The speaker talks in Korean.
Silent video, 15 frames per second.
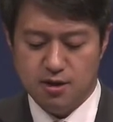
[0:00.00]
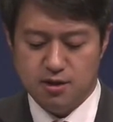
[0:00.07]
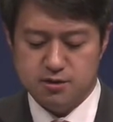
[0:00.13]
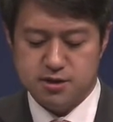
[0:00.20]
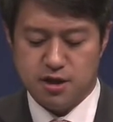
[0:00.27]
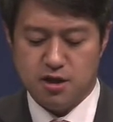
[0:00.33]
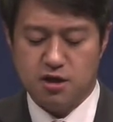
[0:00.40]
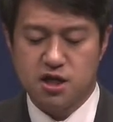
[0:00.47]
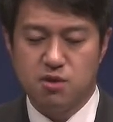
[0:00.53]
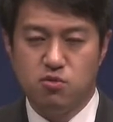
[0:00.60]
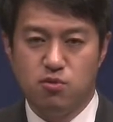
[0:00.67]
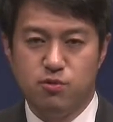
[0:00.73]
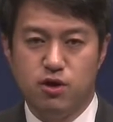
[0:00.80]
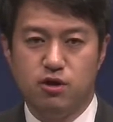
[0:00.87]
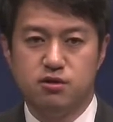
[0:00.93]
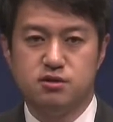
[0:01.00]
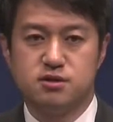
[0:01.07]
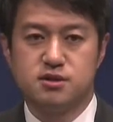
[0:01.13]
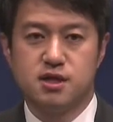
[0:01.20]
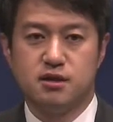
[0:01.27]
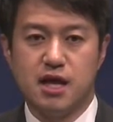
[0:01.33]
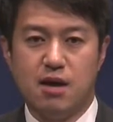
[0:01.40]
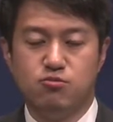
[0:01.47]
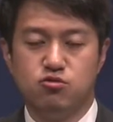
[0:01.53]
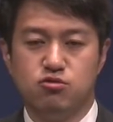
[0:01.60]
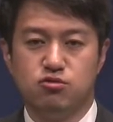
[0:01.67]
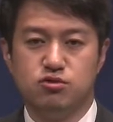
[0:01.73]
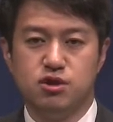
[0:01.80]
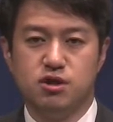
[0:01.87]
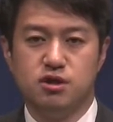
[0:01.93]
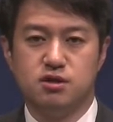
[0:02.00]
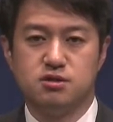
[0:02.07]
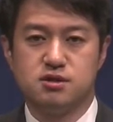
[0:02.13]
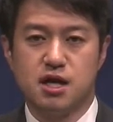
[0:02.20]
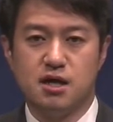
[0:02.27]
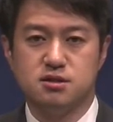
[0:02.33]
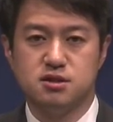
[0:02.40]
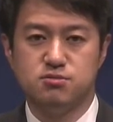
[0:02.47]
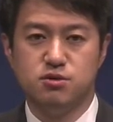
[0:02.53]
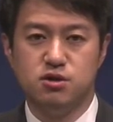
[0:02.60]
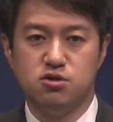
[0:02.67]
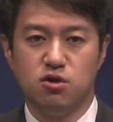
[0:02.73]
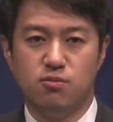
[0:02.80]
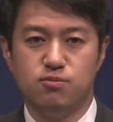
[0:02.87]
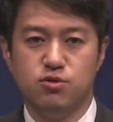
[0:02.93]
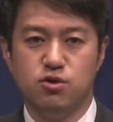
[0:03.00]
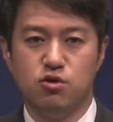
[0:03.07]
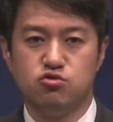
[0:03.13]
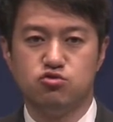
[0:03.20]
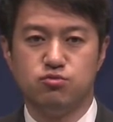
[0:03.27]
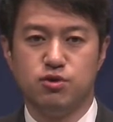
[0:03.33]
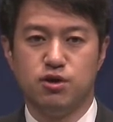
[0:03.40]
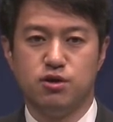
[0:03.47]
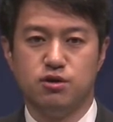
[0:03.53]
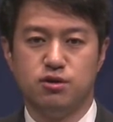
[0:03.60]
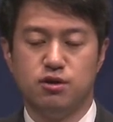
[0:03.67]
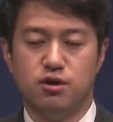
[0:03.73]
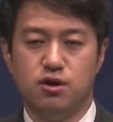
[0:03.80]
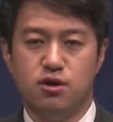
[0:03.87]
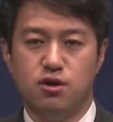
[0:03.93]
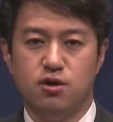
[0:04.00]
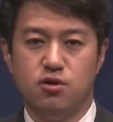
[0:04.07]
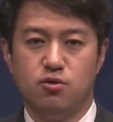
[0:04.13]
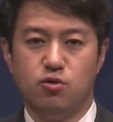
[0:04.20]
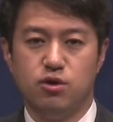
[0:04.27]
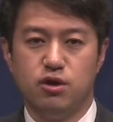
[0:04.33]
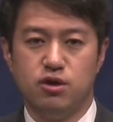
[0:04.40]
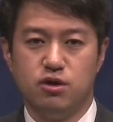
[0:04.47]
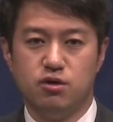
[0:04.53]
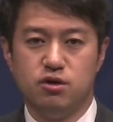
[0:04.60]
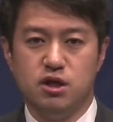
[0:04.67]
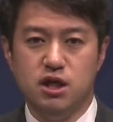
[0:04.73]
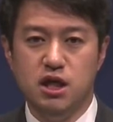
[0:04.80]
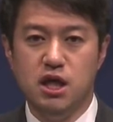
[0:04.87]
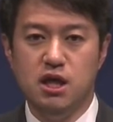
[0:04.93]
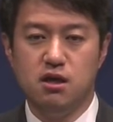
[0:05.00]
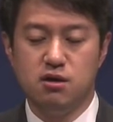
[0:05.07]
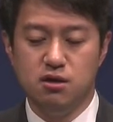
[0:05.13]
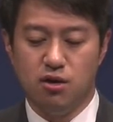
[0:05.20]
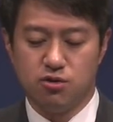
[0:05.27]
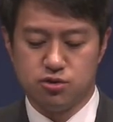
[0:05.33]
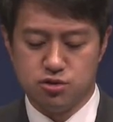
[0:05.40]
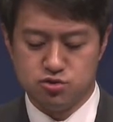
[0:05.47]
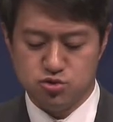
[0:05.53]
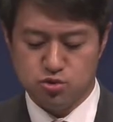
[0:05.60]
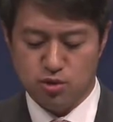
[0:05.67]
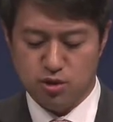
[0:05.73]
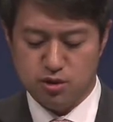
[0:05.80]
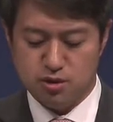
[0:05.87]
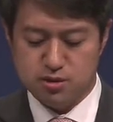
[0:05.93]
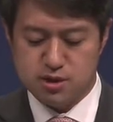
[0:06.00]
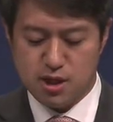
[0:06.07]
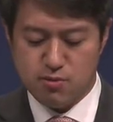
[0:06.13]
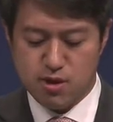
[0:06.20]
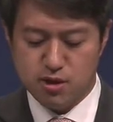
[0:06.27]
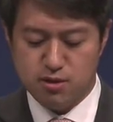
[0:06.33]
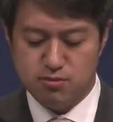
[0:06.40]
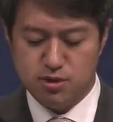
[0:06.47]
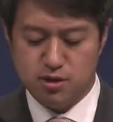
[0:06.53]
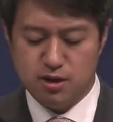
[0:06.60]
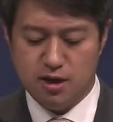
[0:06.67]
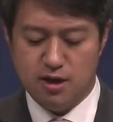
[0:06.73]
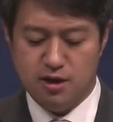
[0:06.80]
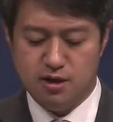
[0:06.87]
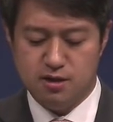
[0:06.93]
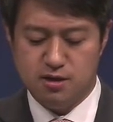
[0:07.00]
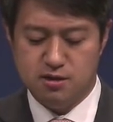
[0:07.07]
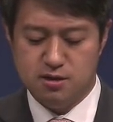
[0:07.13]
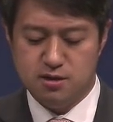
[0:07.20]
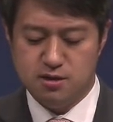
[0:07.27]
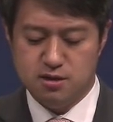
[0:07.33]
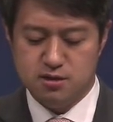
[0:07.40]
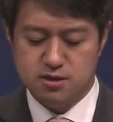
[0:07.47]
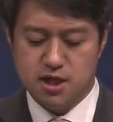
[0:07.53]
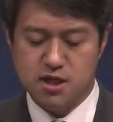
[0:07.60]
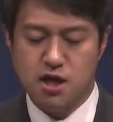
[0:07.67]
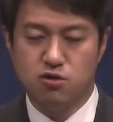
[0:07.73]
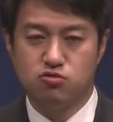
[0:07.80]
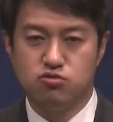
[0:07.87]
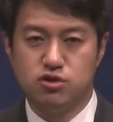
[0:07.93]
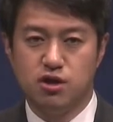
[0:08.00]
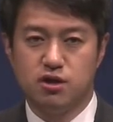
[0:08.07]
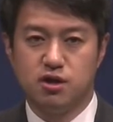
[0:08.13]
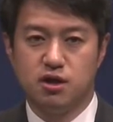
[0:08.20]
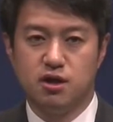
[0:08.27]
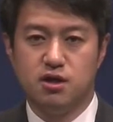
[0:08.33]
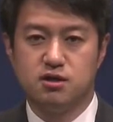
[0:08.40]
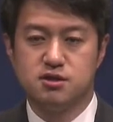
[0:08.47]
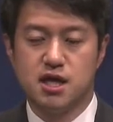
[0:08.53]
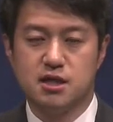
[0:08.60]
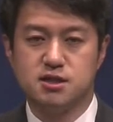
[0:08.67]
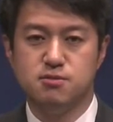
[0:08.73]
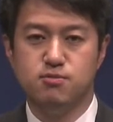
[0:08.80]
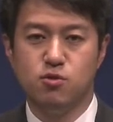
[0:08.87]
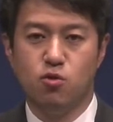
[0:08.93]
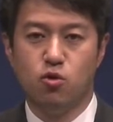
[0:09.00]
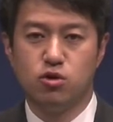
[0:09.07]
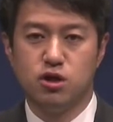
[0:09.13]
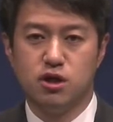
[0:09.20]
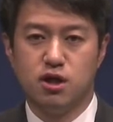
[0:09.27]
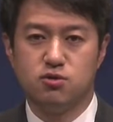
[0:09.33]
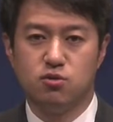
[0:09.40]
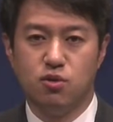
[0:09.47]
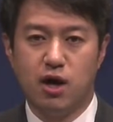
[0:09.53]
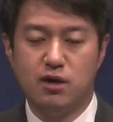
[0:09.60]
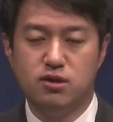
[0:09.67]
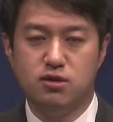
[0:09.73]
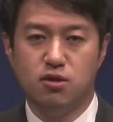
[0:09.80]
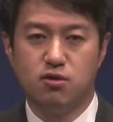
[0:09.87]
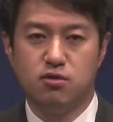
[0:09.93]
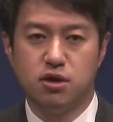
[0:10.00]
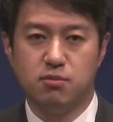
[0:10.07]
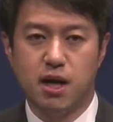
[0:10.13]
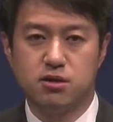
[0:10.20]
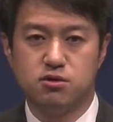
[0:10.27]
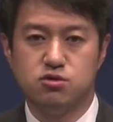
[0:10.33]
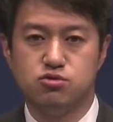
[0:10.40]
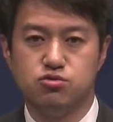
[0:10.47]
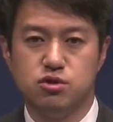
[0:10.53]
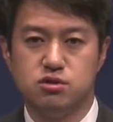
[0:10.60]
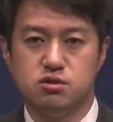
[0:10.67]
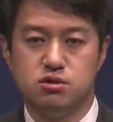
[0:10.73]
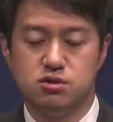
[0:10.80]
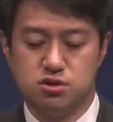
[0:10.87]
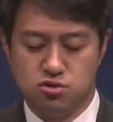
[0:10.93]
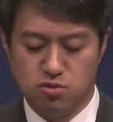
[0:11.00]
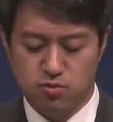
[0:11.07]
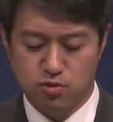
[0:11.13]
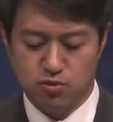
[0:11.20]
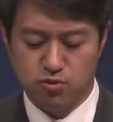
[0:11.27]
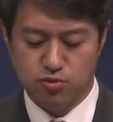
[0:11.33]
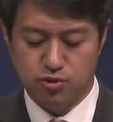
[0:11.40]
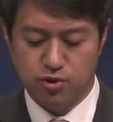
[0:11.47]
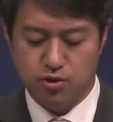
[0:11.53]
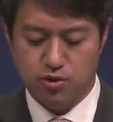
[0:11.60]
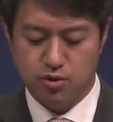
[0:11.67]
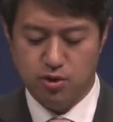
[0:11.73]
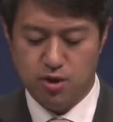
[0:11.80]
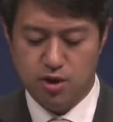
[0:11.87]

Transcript: 생각해보면 나무꾼이 사슴을 넘겨주면 오히려 이익을 얻을 수도 있는 상황입니다. 사냥꾼에게 사슴 고기라도 한 덩어리 받을 수 있을지도 모르고요.